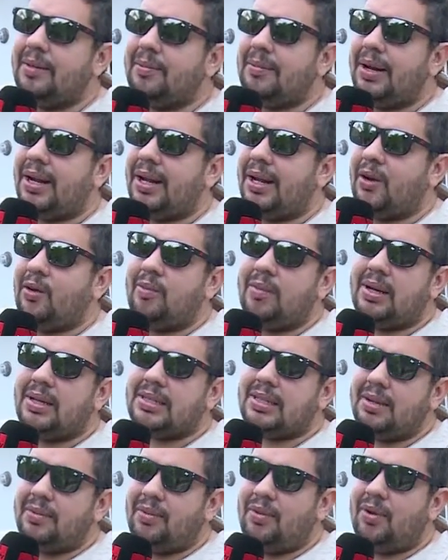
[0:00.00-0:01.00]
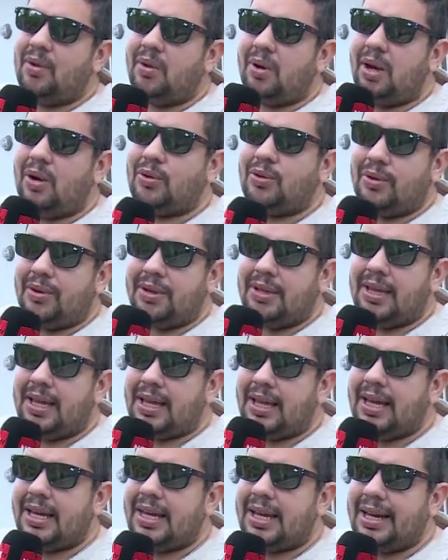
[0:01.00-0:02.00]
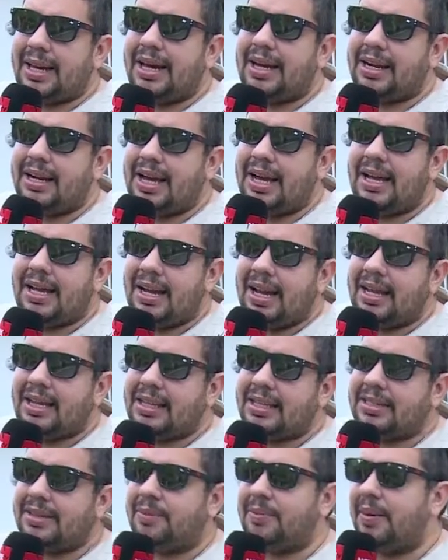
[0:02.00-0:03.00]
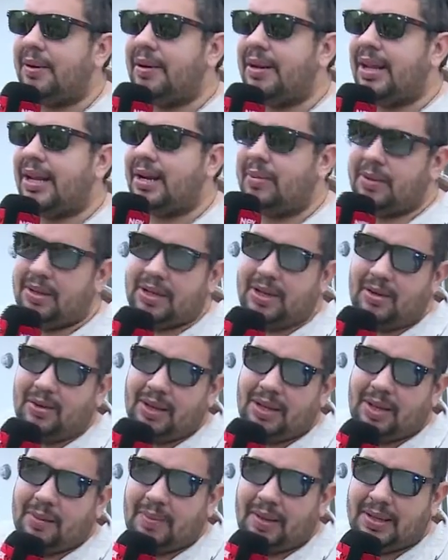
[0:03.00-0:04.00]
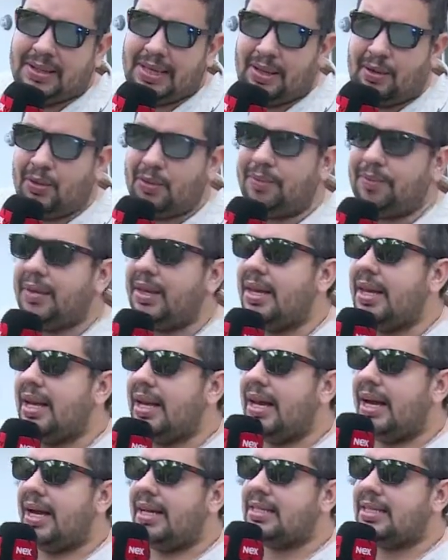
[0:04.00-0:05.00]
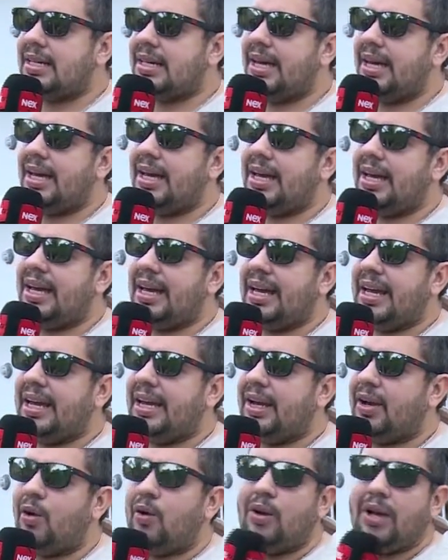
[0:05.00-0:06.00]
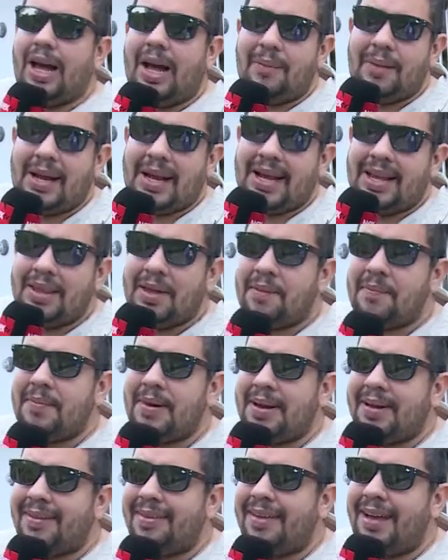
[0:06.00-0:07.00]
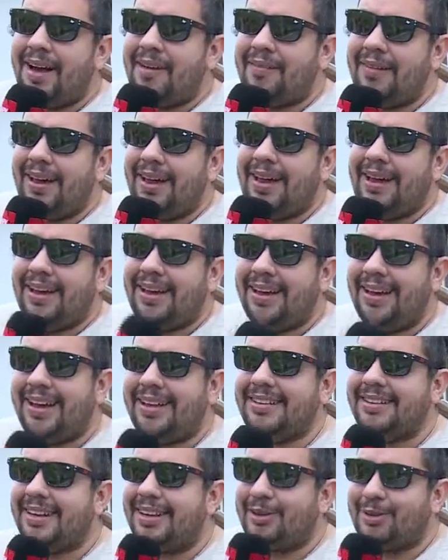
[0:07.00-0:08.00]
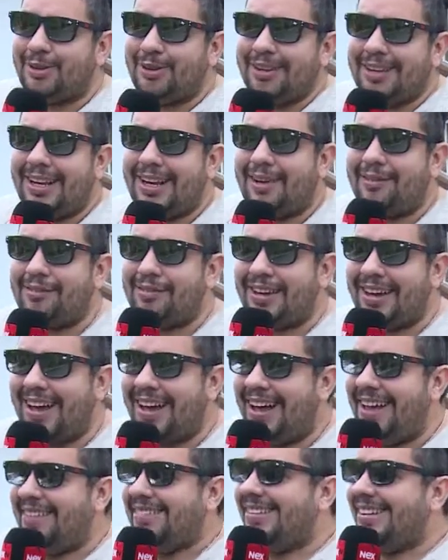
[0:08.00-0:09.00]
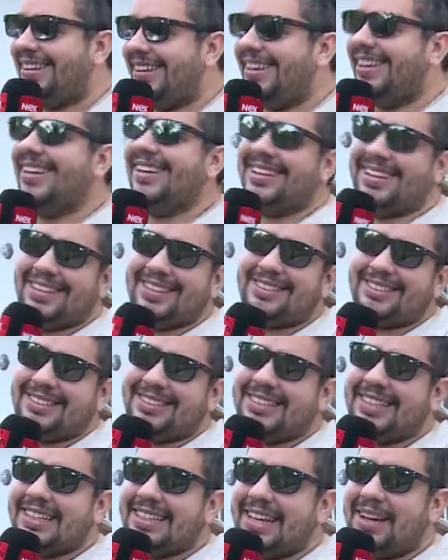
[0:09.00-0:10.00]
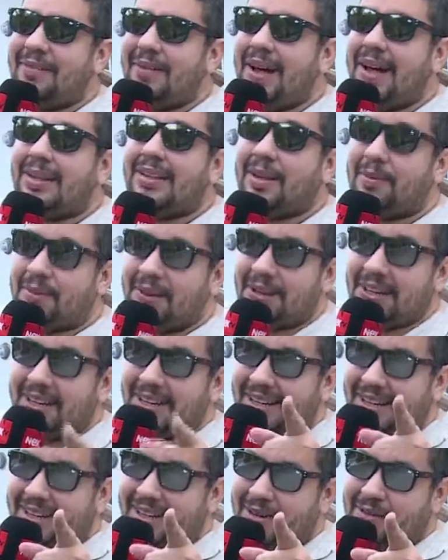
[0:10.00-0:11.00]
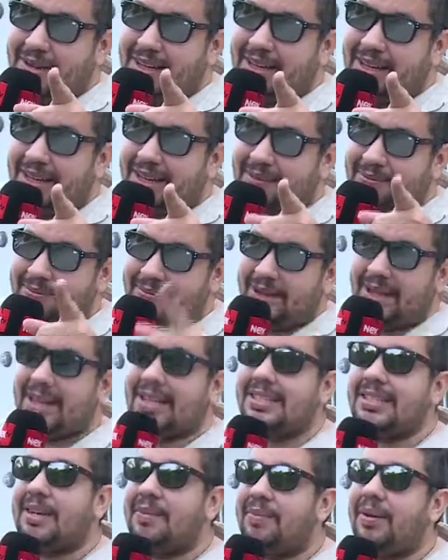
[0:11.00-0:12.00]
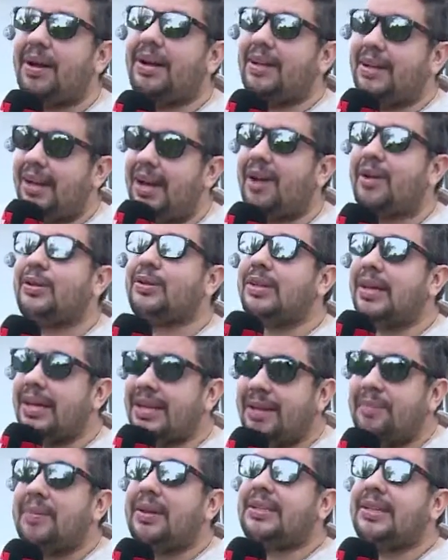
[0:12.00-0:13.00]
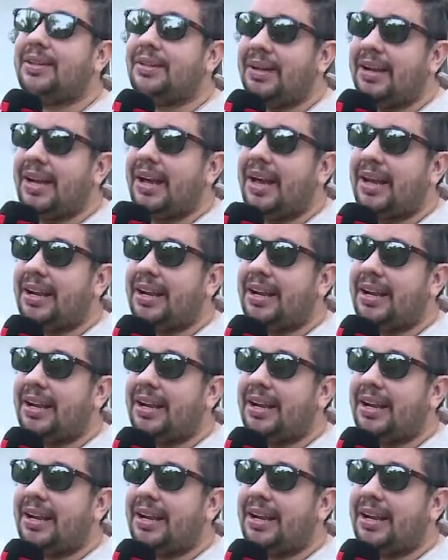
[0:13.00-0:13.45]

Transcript: para que conversemos con las autoridades de aquí en Arreja y la gente sepa verdaderamente lo que está pasando. Así que con cámara de Bernabé, el terror de la fea. Y se está pendiente la entrevista, a que sepan las cosas que están pasando aquí en